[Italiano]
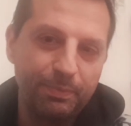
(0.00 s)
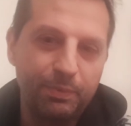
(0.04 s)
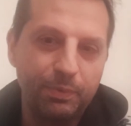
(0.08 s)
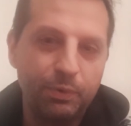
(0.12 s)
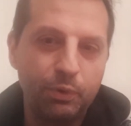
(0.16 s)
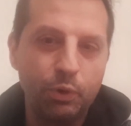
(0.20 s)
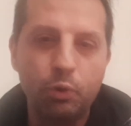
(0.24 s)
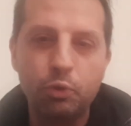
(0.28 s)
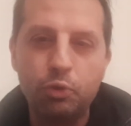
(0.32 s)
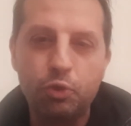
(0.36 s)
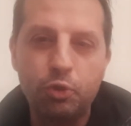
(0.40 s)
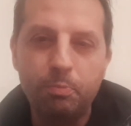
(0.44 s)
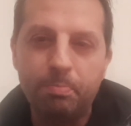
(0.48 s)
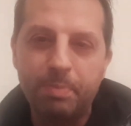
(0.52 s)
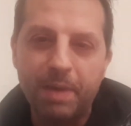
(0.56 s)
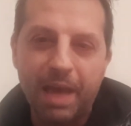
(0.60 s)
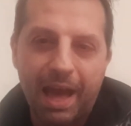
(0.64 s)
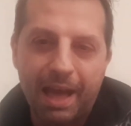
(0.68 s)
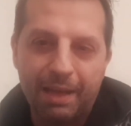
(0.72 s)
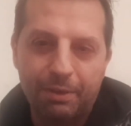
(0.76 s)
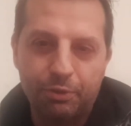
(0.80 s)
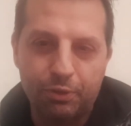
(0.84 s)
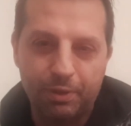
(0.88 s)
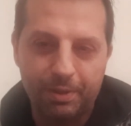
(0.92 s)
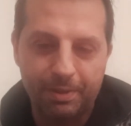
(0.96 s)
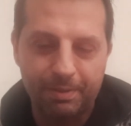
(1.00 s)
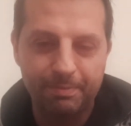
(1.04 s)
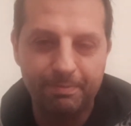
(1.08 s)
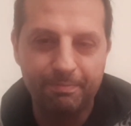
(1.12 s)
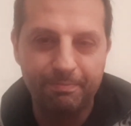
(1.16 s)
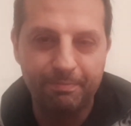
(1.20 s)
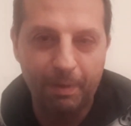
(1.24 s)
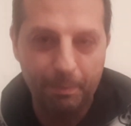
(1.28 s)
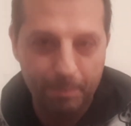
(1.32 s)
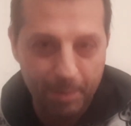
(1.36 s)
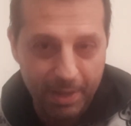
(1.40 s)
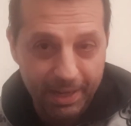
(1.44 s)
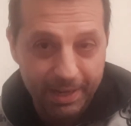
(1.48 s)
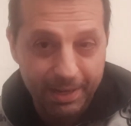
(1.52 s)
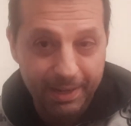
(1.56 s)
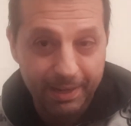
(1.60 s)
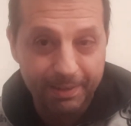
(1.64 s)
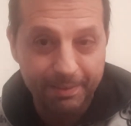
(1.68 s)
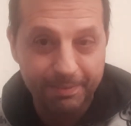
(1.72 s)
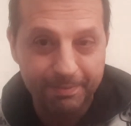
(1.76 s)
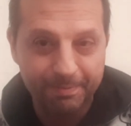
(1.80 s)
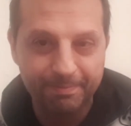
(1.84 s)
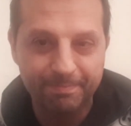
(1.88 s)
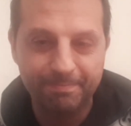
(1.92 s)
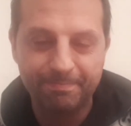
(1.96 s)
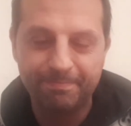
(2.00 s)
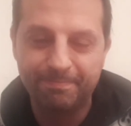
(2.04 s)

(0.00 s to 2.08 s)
non ci piace, va bene?